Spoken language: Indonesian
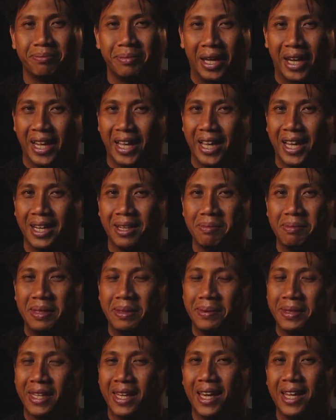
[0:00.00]
Barangkali
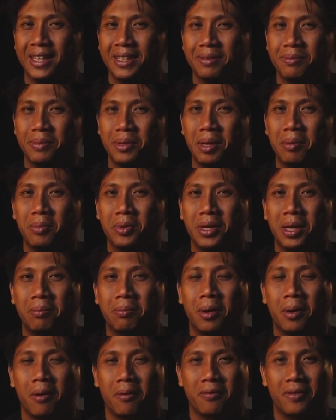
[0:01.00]
demikian,
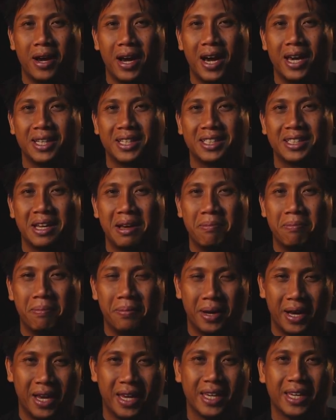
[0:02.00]
mudah-mudahan bermanfaat.
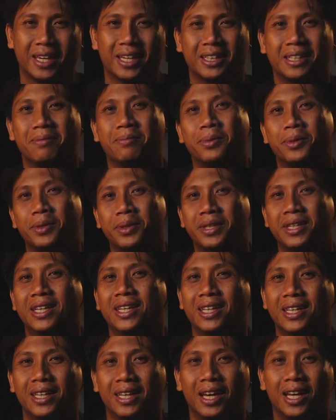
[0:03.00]
Sampai ketemu
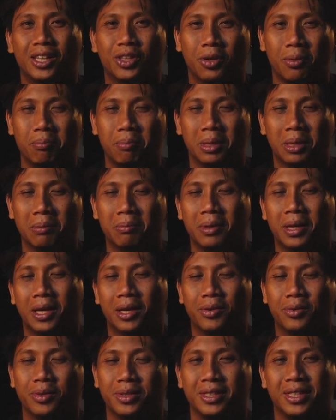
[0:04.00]
di topik
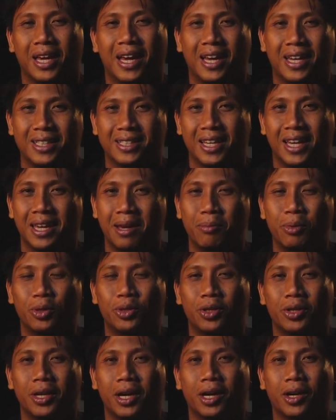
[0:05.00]
berikutnya. Saya
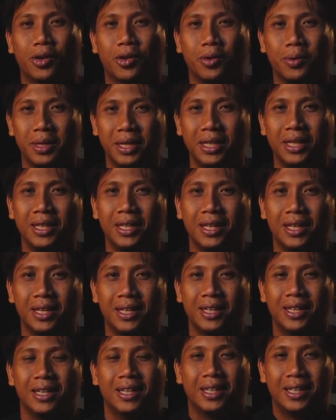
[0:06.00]
Multon Akrowi,
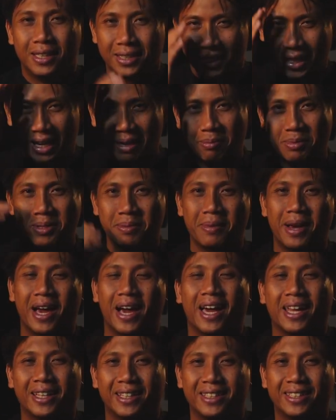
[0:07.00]
salam
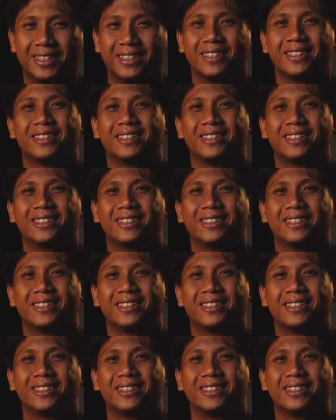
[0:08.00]
semangat.